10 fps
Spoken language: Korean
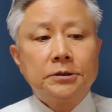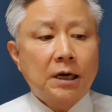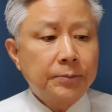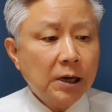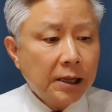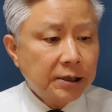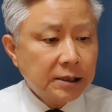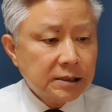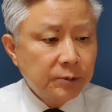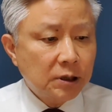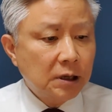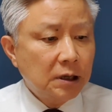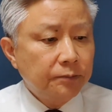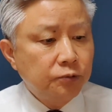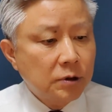여러분
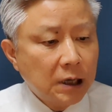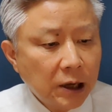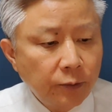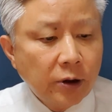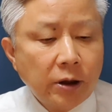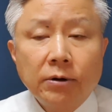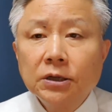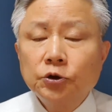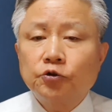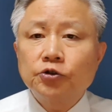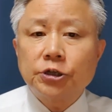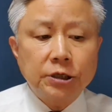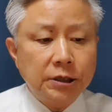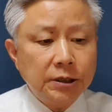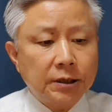안녕하십니까 북한의 외교관
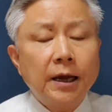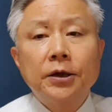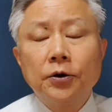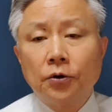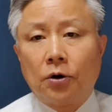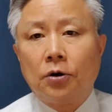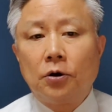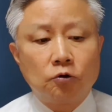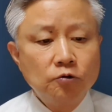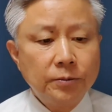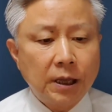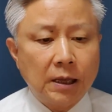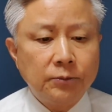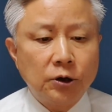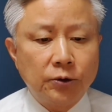출신인 태영호 어,
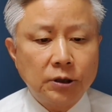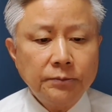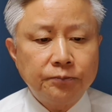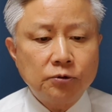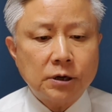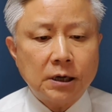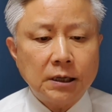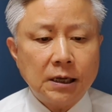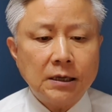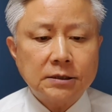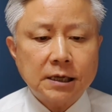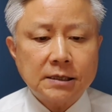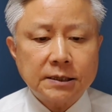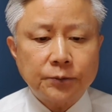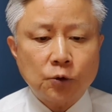국민의힘 의원은 북한의
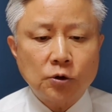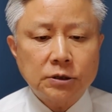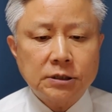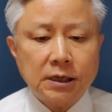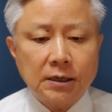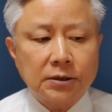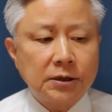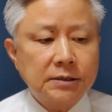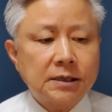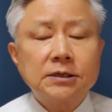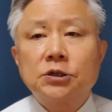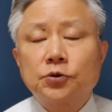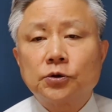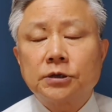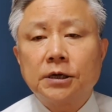세습 통치가 더 이상
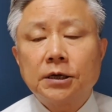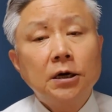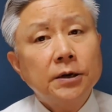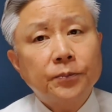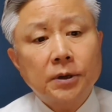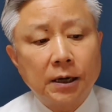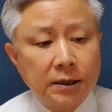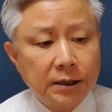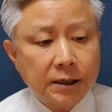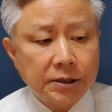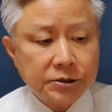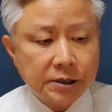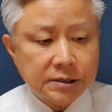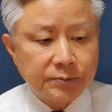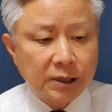지속되기 어렵다 이렇게
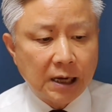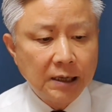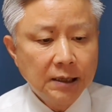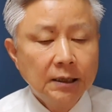예측했습니다